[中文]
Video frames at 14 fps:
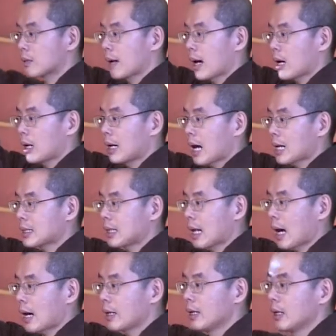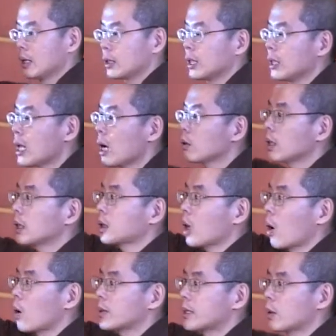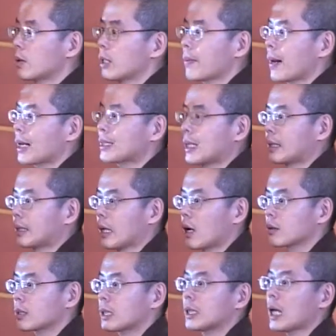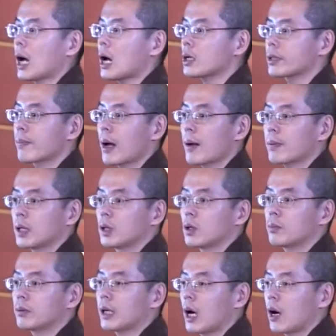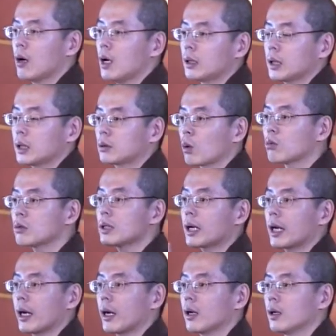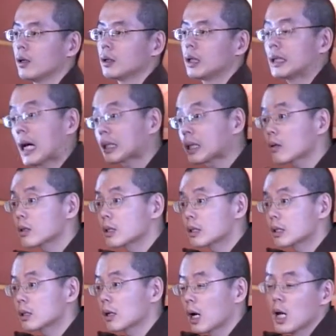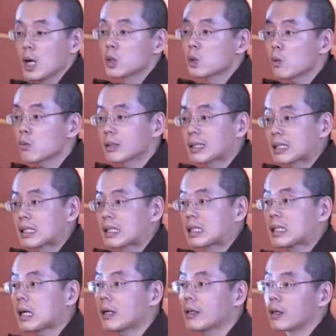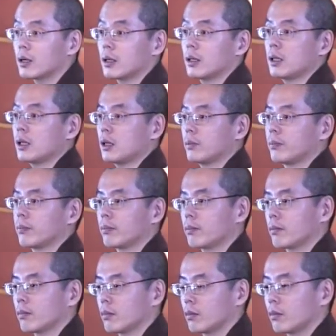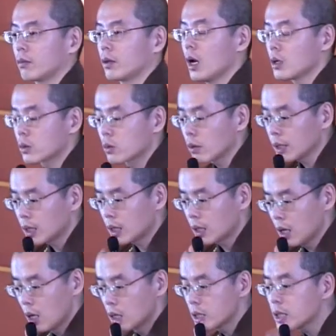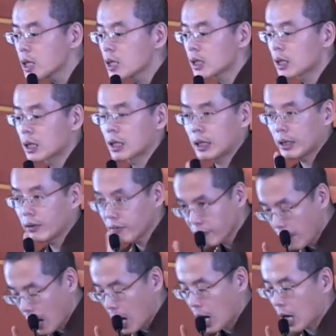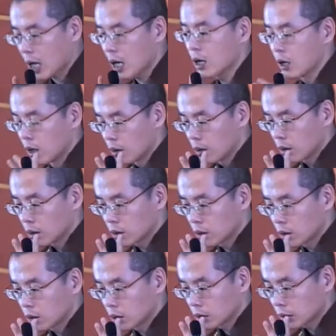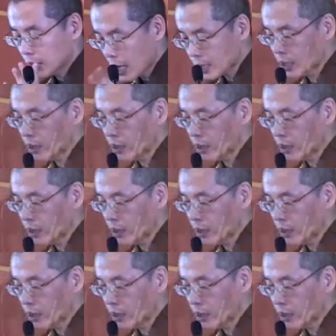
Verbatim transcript: 子吗？拉起来，你要那个头，结果你把它剪掉，其他28品都不要，那东西嘞，你拿到的只是呢粽子馅而已。所以任何一法。 大